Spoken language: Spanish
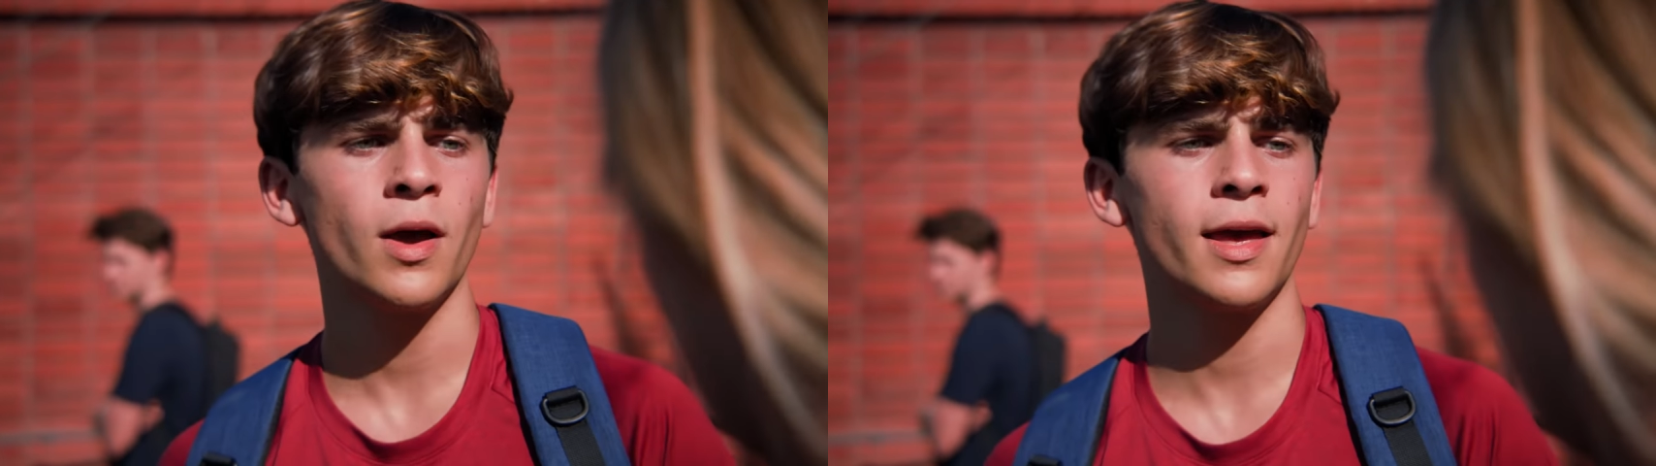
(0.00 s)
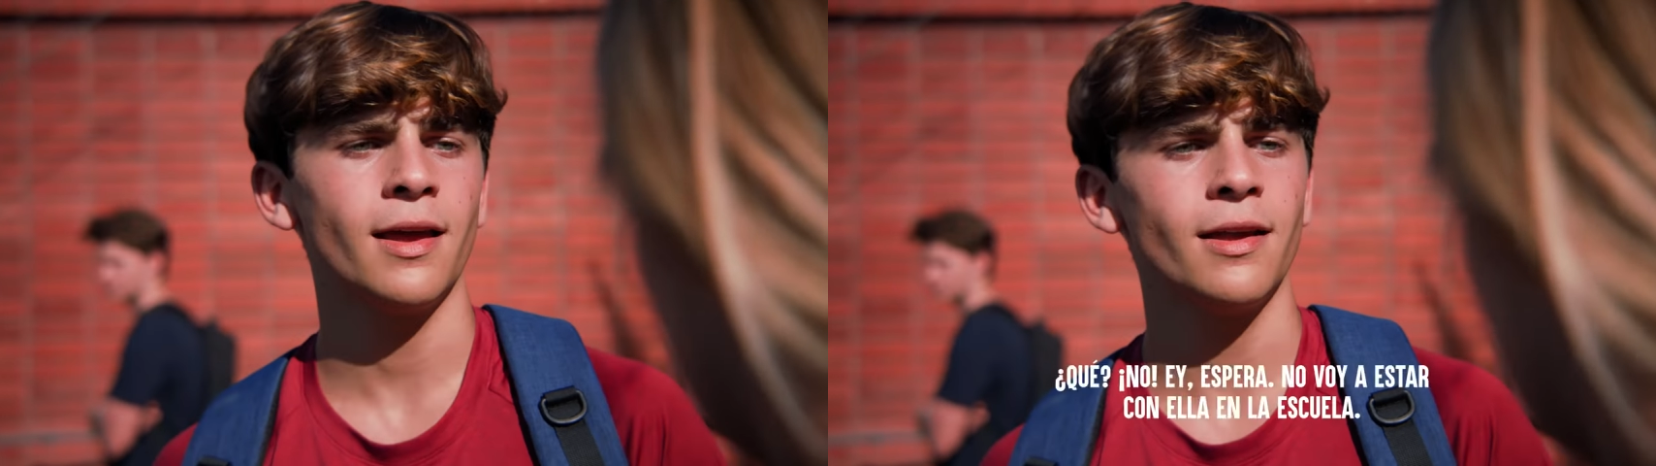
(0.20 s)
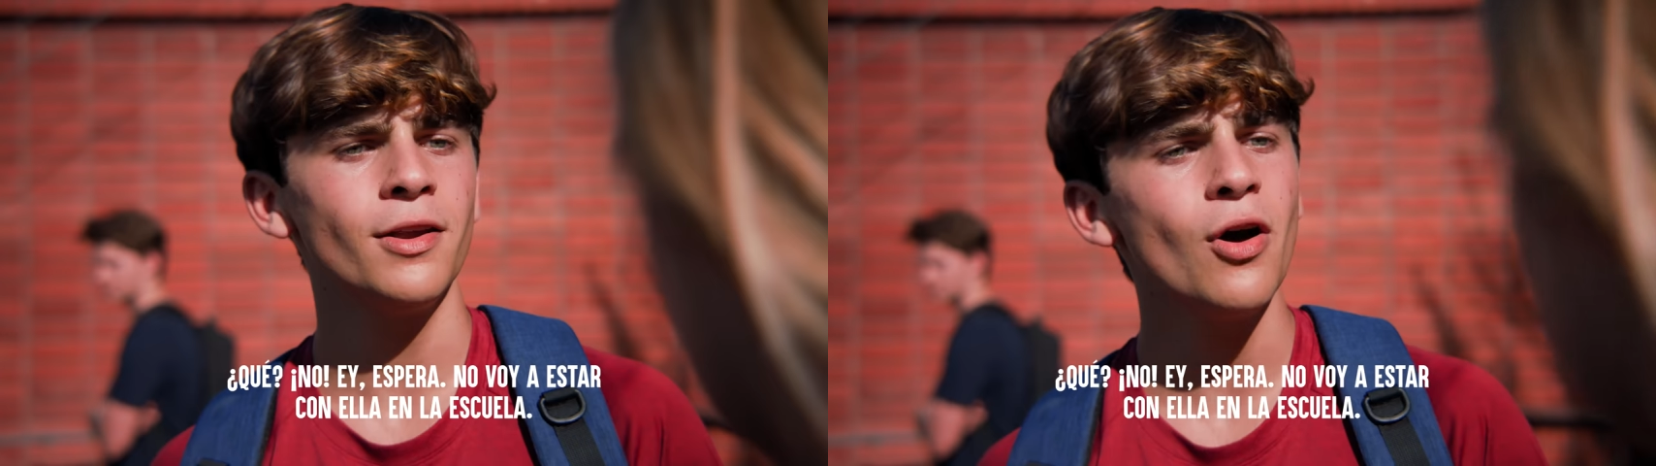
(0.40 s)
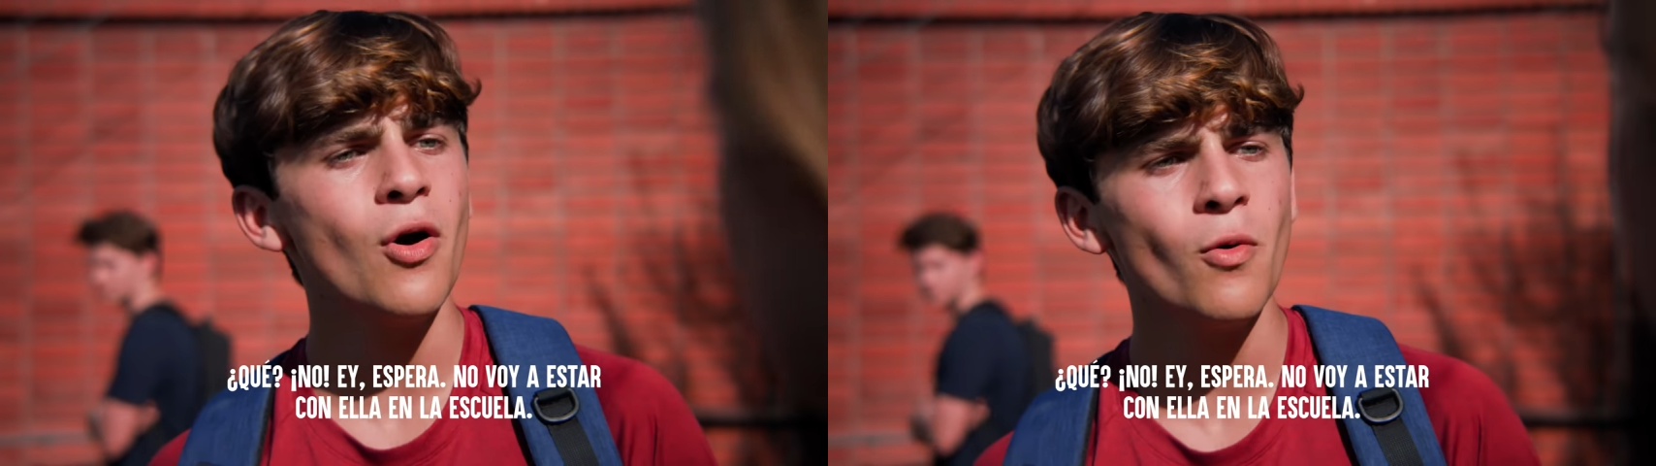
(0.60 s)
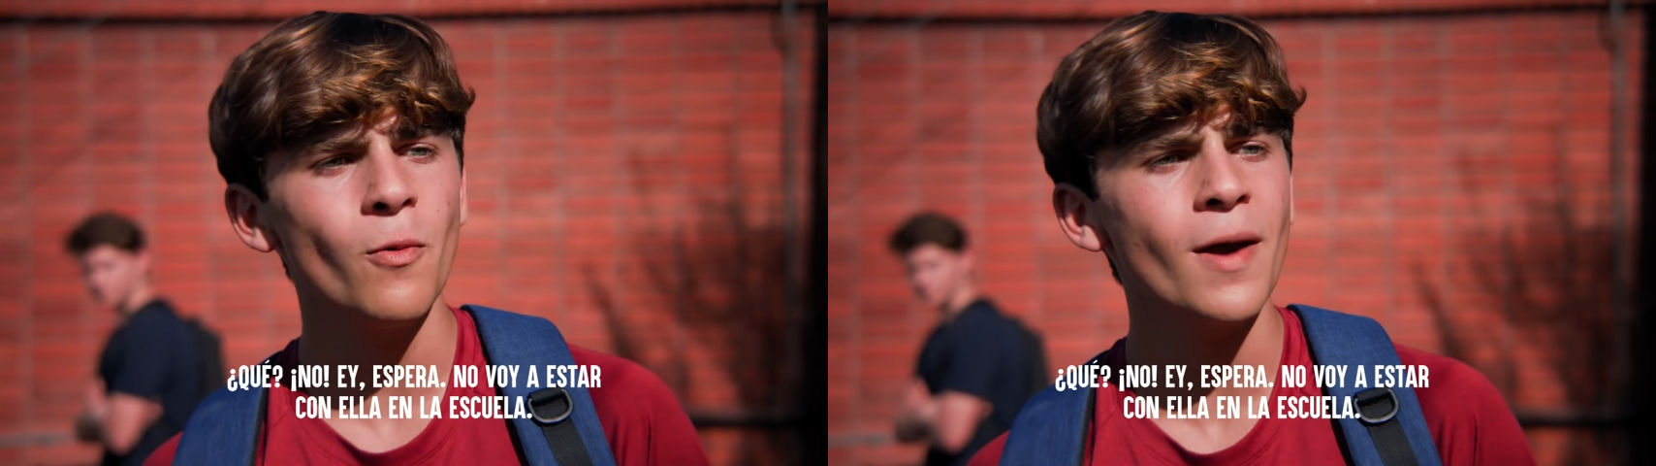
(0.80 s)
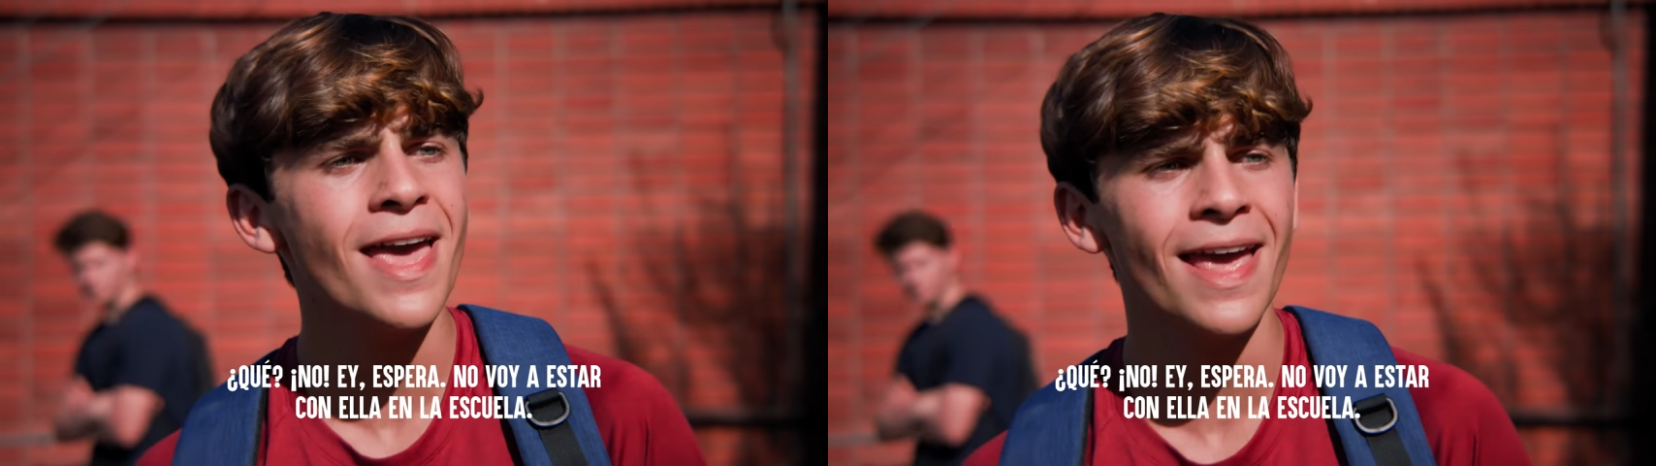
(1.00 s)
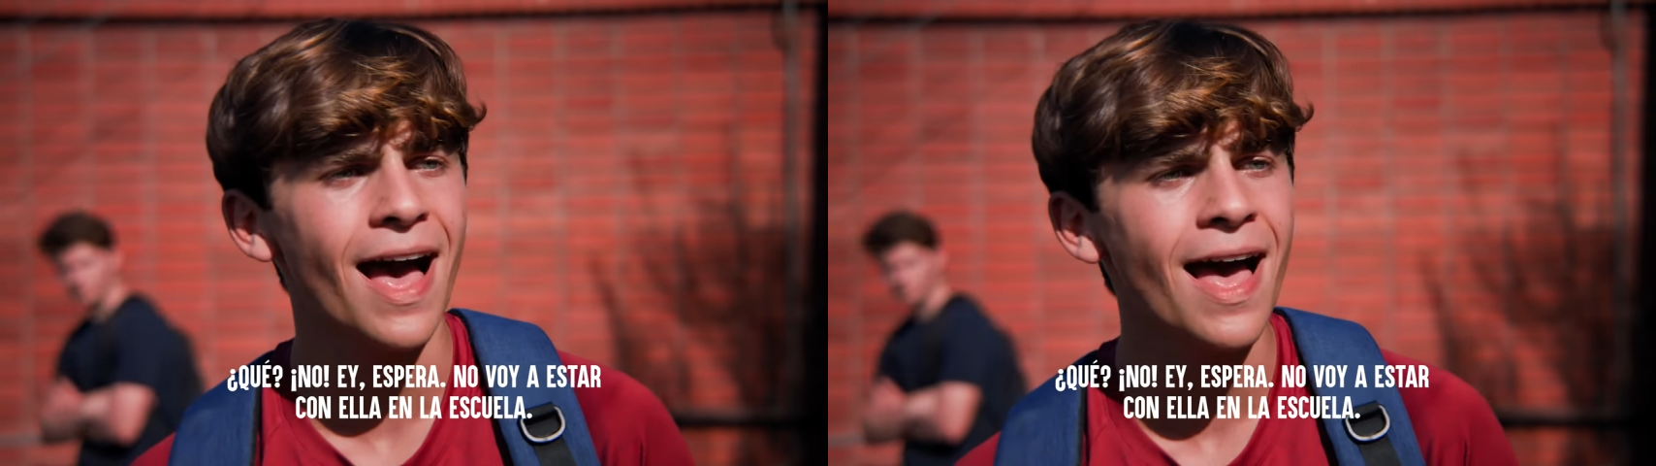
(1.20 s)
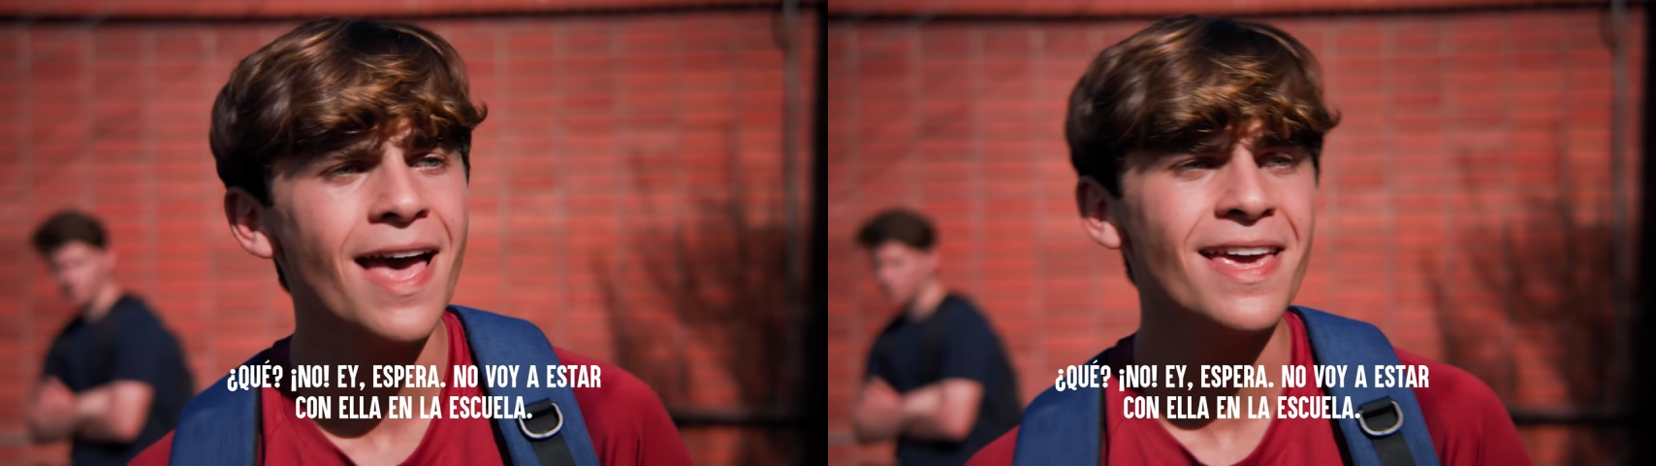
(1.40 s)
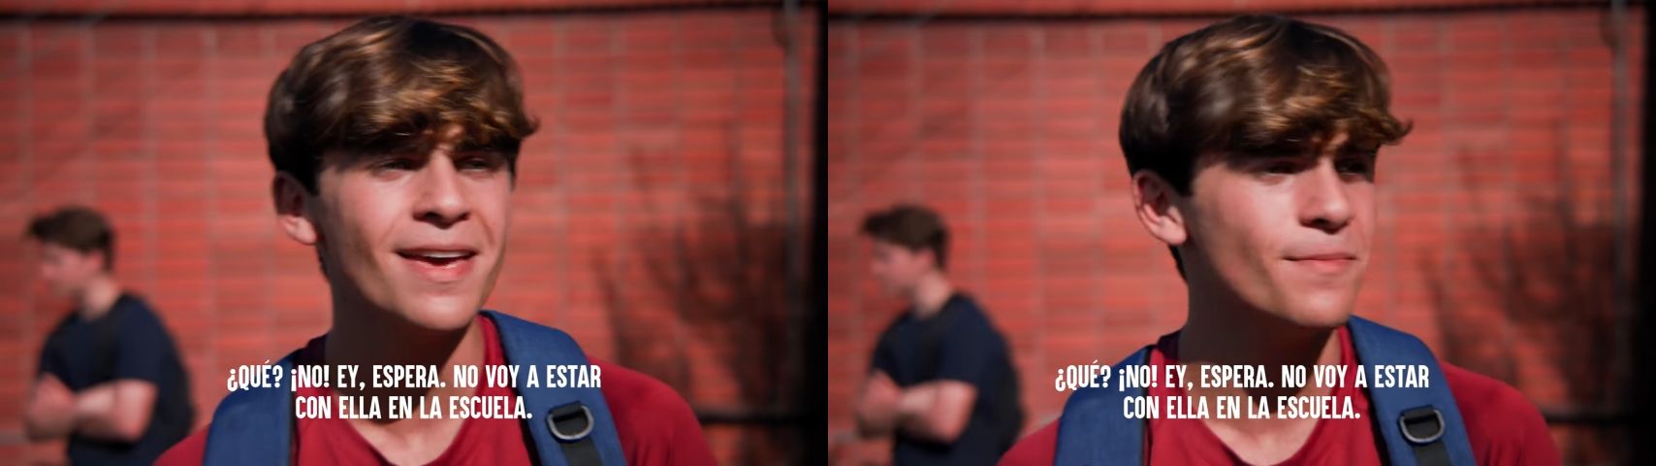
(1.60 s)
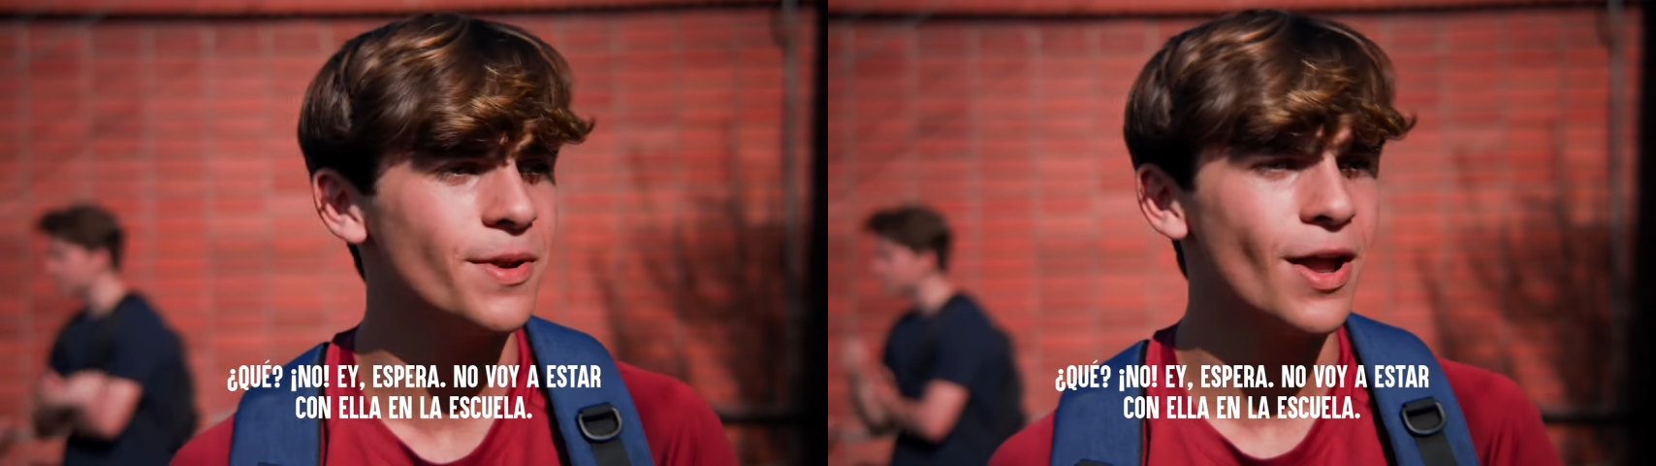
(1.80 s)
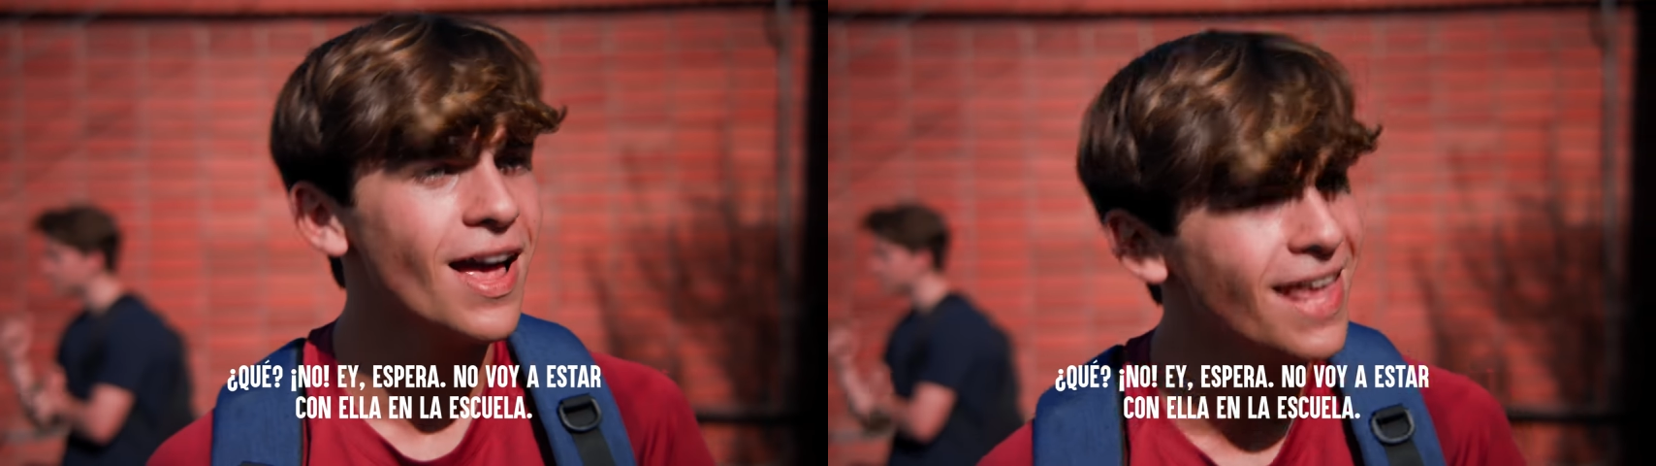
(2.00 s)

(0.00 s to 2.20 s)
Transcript: ¿Qué? No, ey, espera, no